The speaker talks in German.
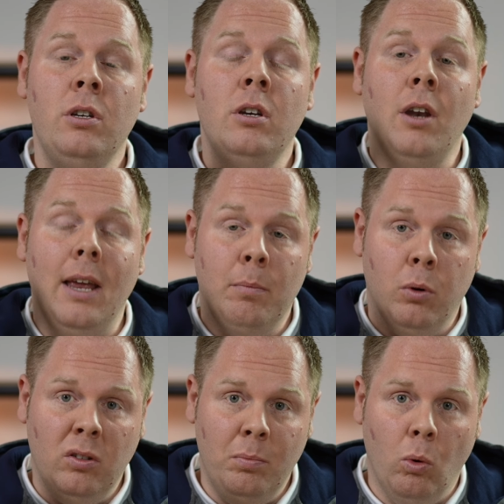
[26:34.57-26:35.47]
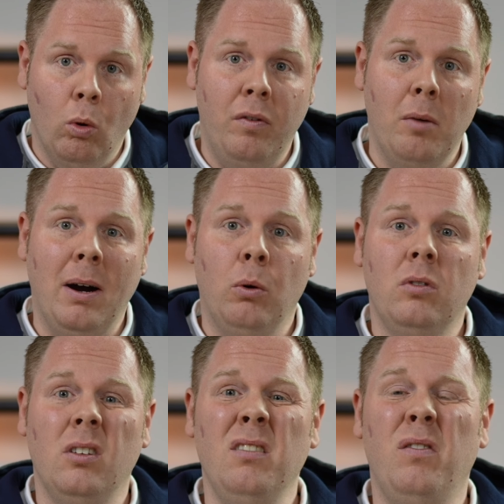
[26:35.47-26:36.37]
die in den AirPods Pro
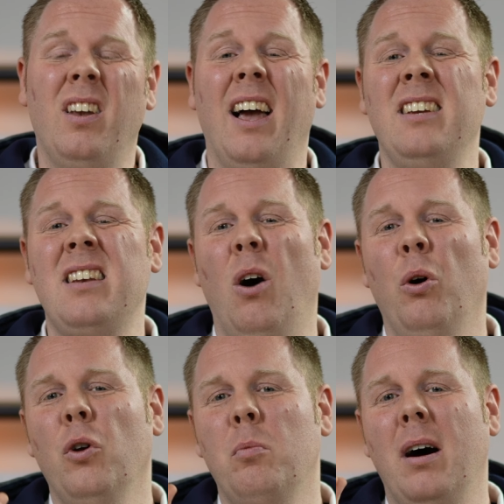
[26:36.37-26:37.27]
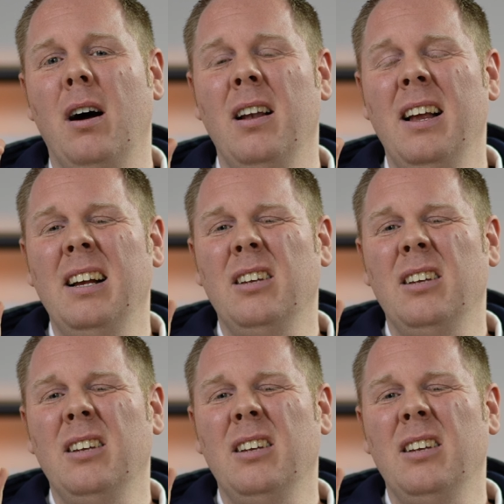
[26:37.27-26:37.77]
verbaut sind, vielleicht da auch nochmal